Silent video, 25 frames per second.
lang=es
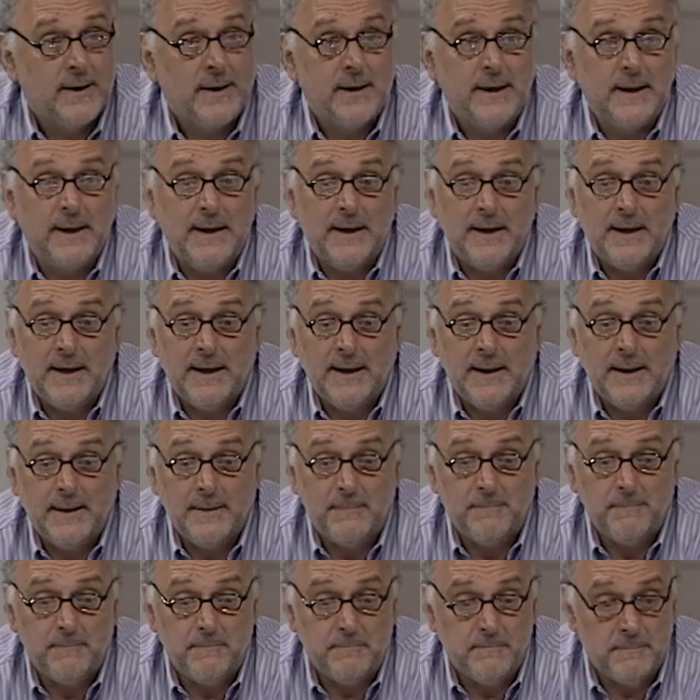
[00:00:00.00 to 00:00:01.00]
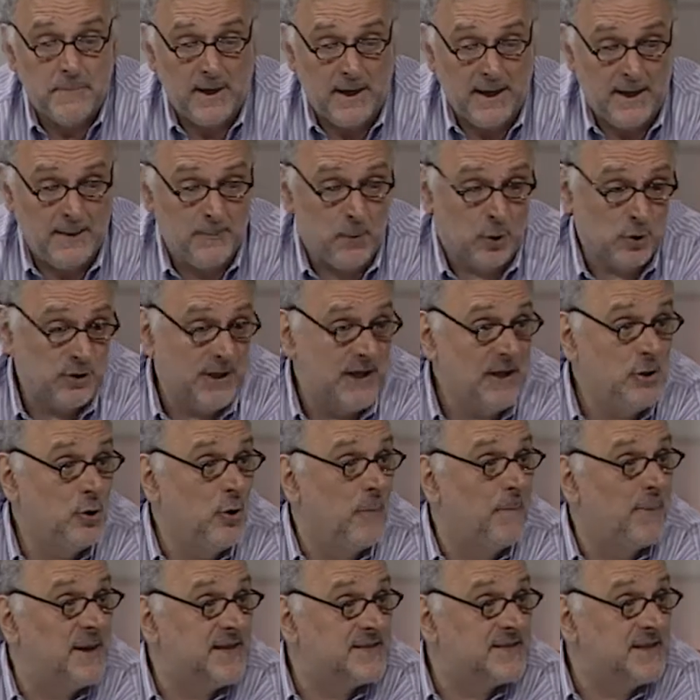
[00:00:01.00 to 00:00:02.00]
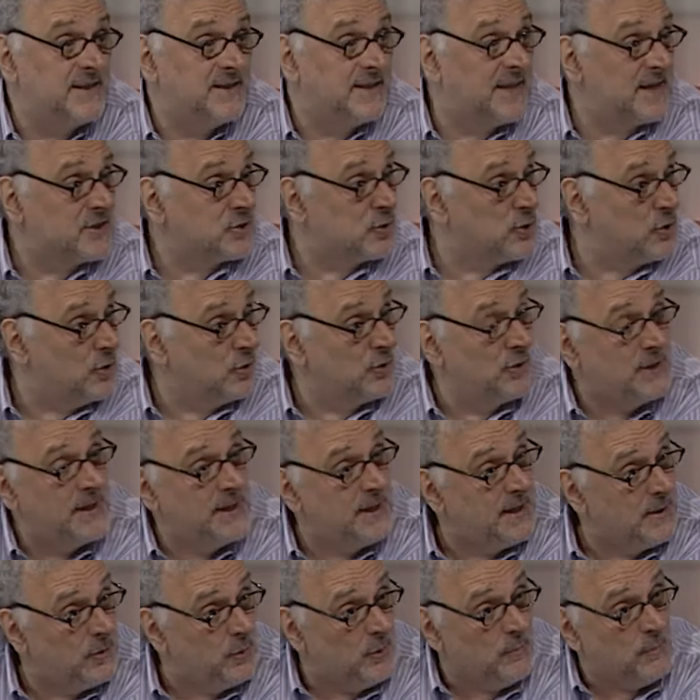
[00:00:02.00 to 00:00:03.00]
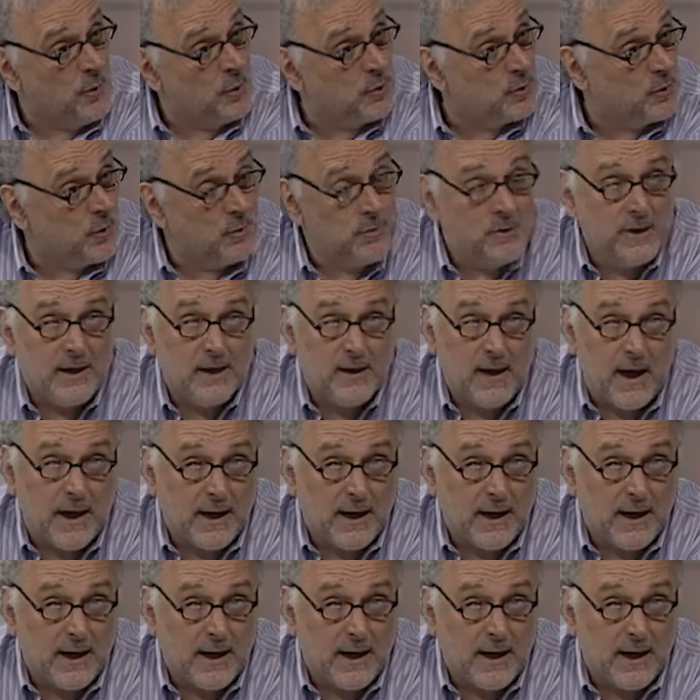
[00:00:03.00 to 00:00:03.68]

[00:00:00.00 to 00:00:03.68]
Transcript: eh, hemos tenido presentación de un montón de